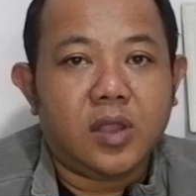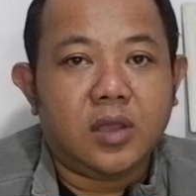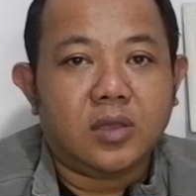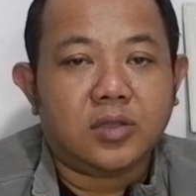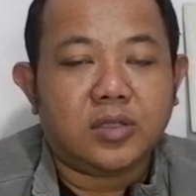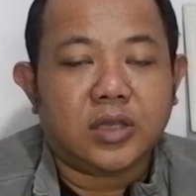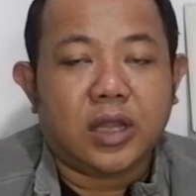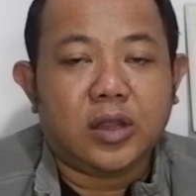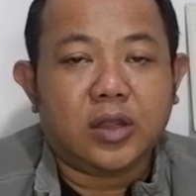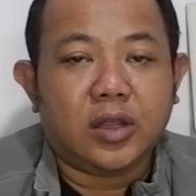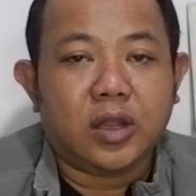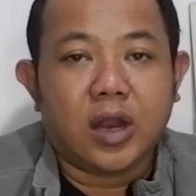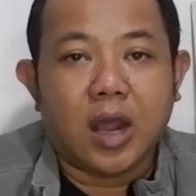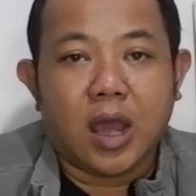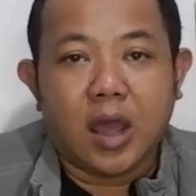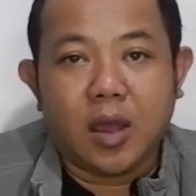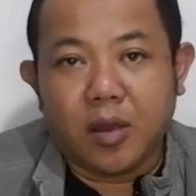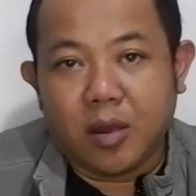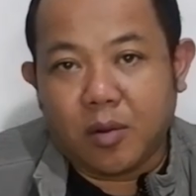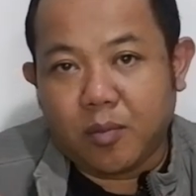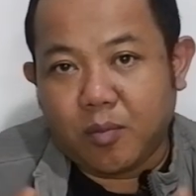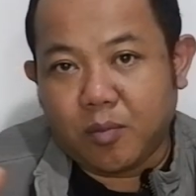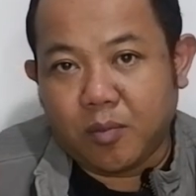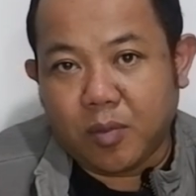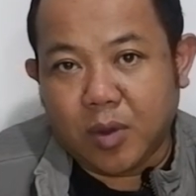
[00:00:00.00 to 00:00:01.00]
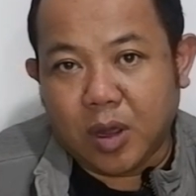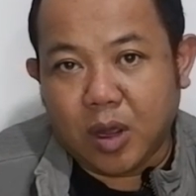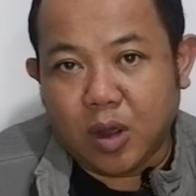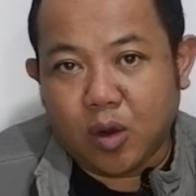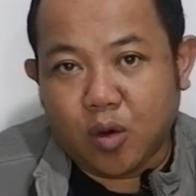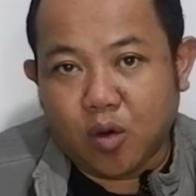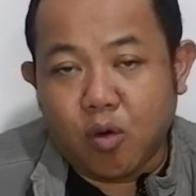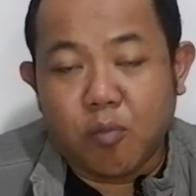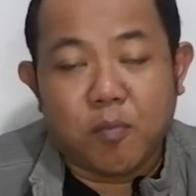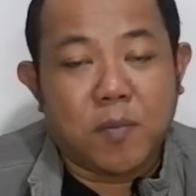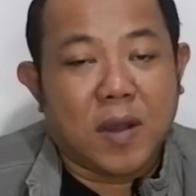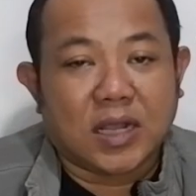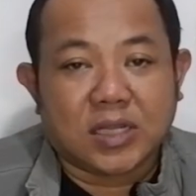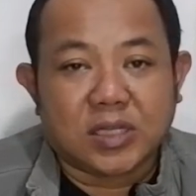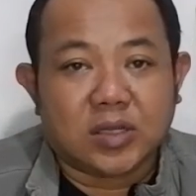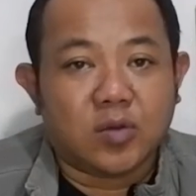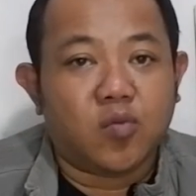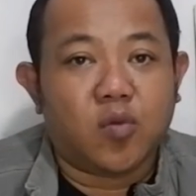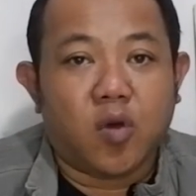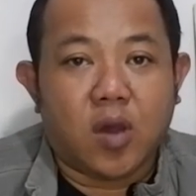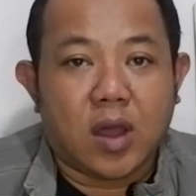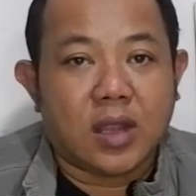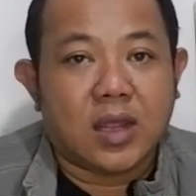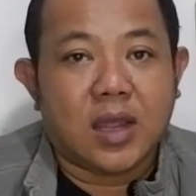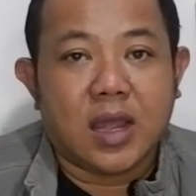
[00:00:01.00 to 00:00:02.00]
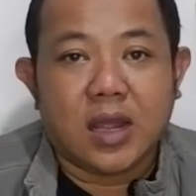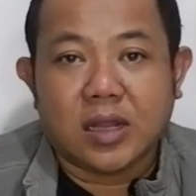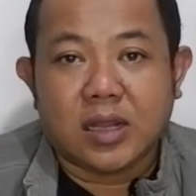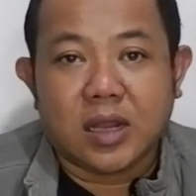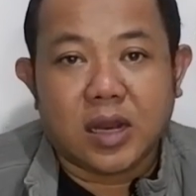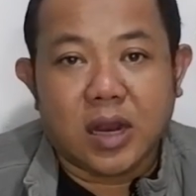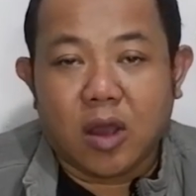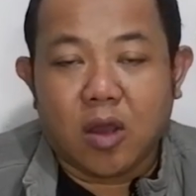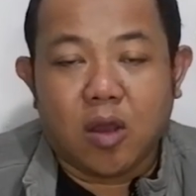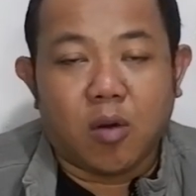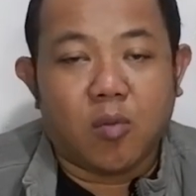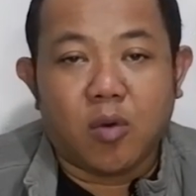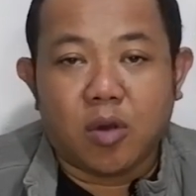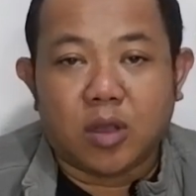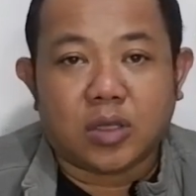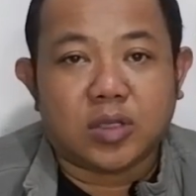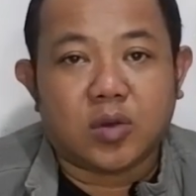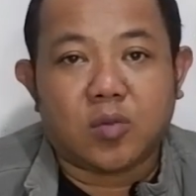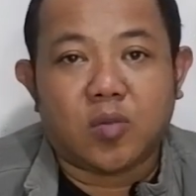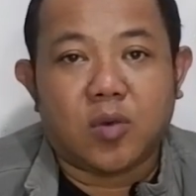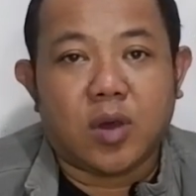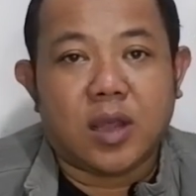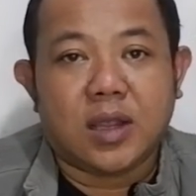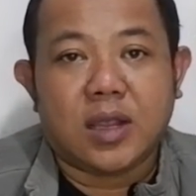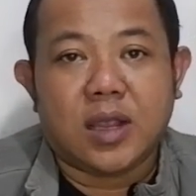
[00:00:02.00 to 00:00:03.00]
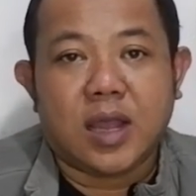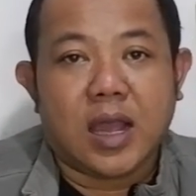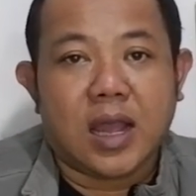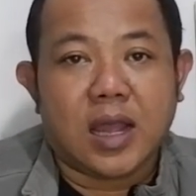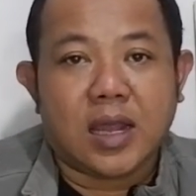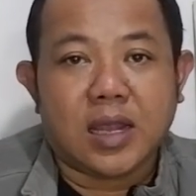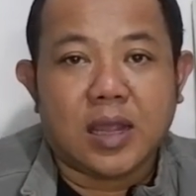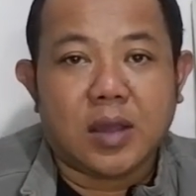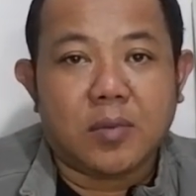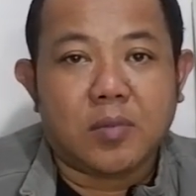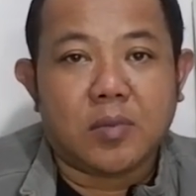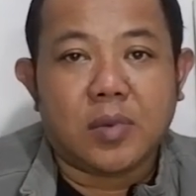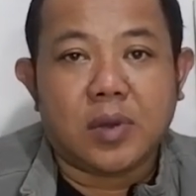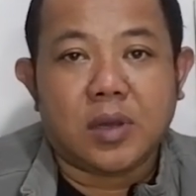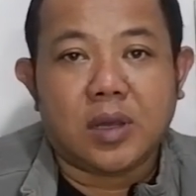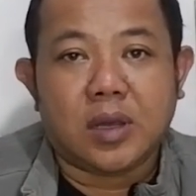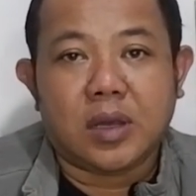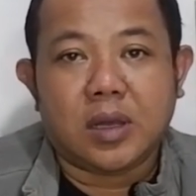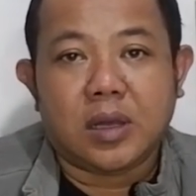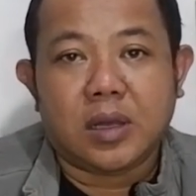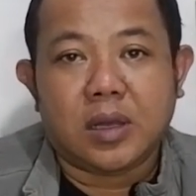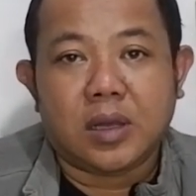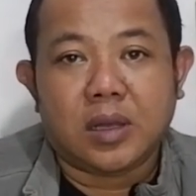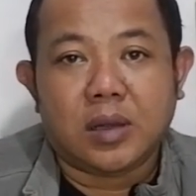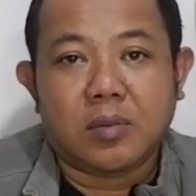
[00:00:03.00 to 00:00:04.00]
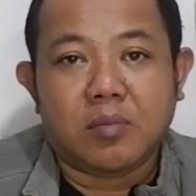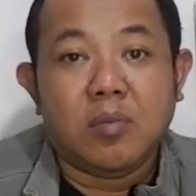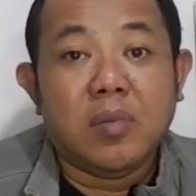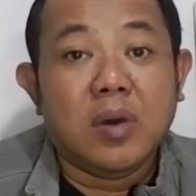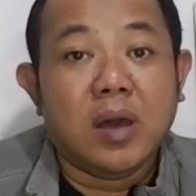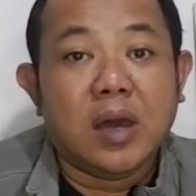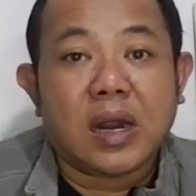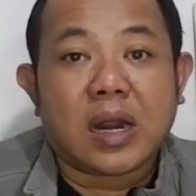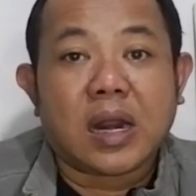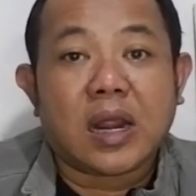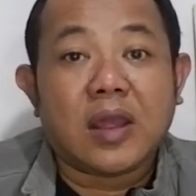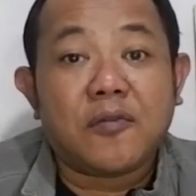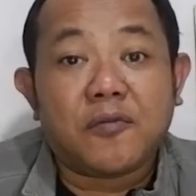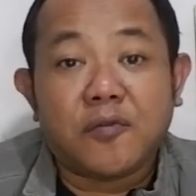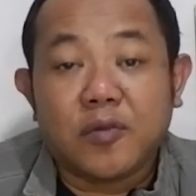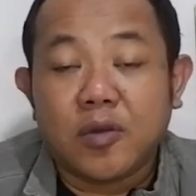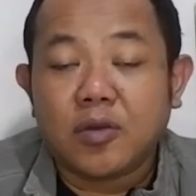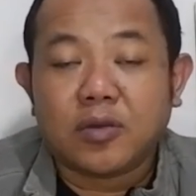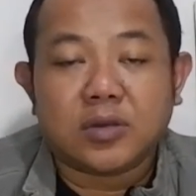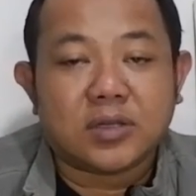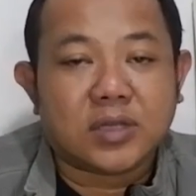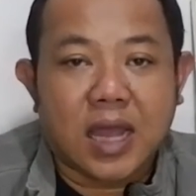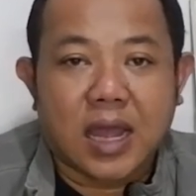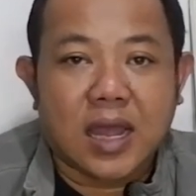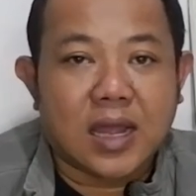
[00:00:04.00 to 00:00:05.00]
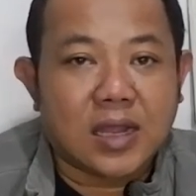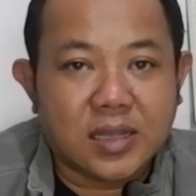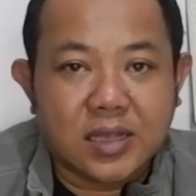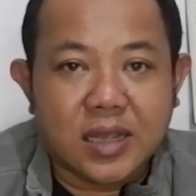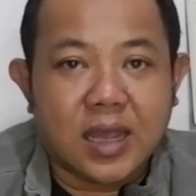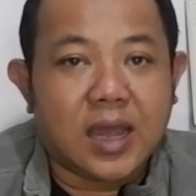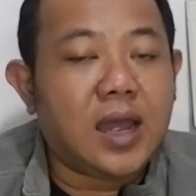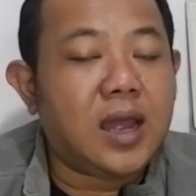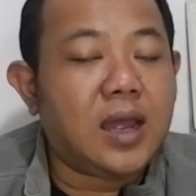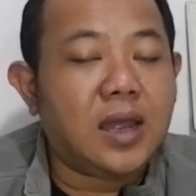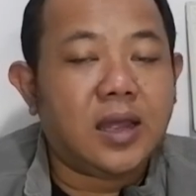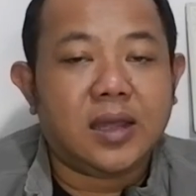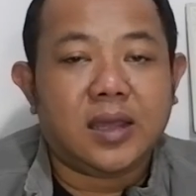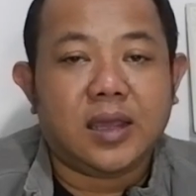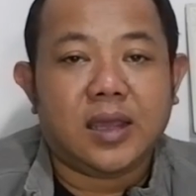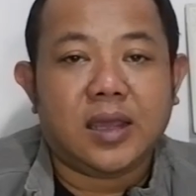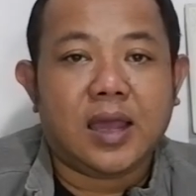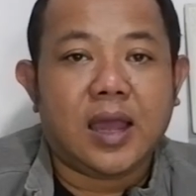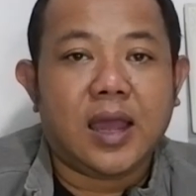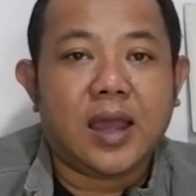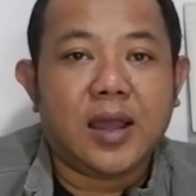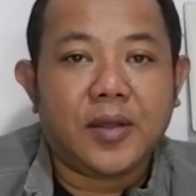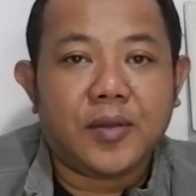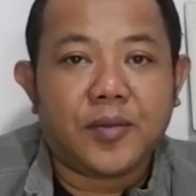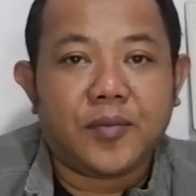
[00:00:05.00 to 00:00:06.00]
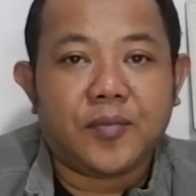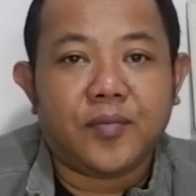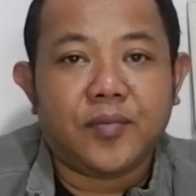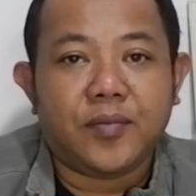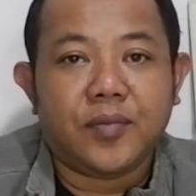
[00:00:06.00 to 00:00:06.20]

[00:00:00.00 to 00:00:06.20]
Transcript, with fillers: saya tidak mengkupas semuanya, tidak ngomong semuanya, hanya me mereview saja ya.